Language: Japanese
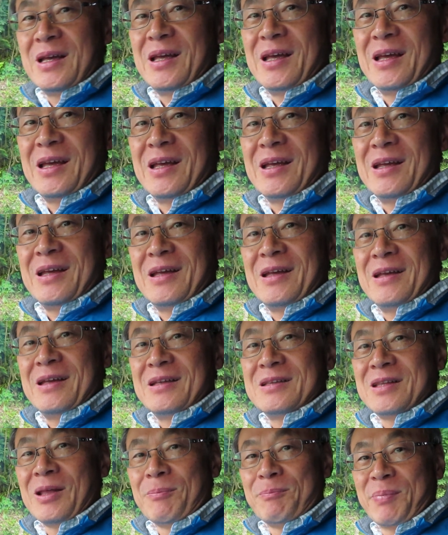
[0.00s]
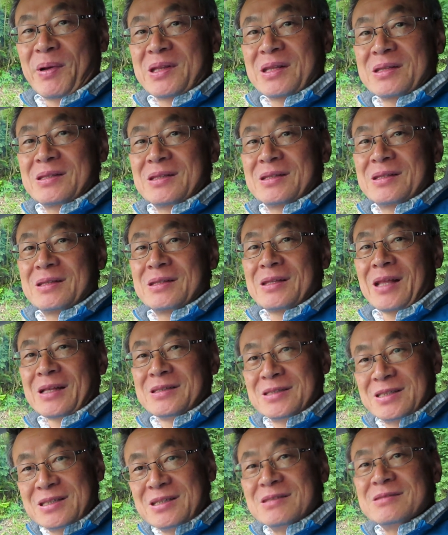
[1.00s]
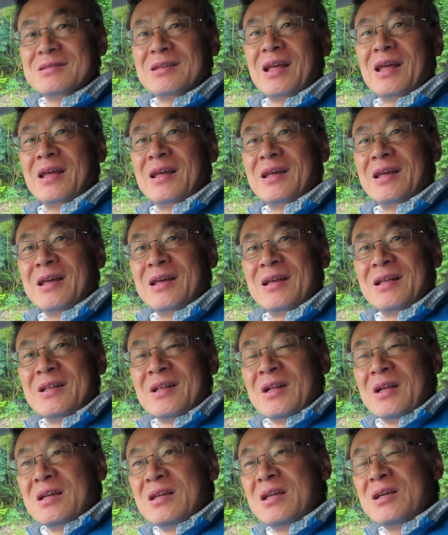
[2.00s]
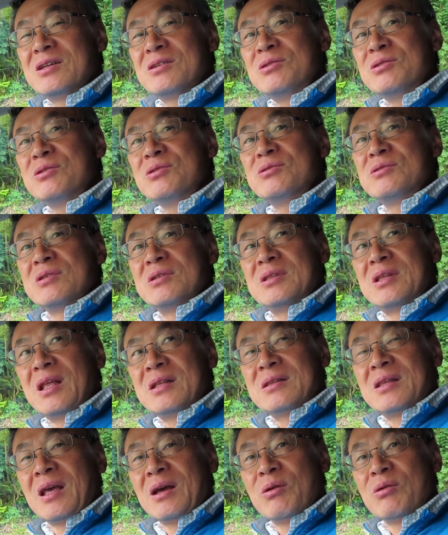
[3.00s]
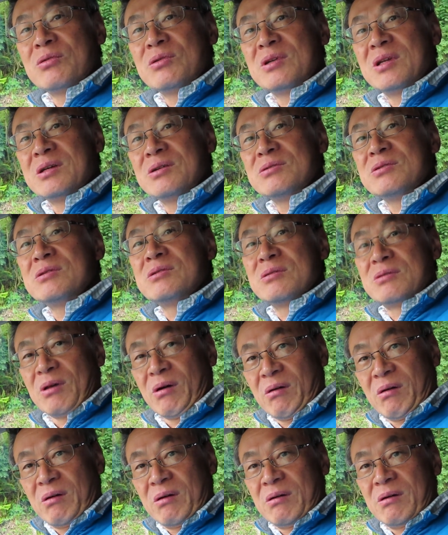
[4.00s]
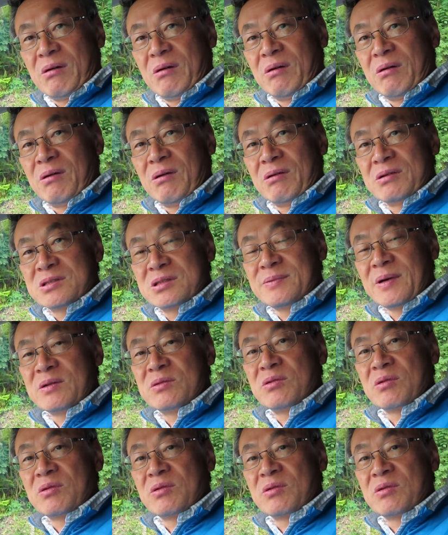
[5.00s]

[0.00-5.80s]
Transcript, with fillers: えー、電波探知機ですね陸軍で帝国陸軍とスバ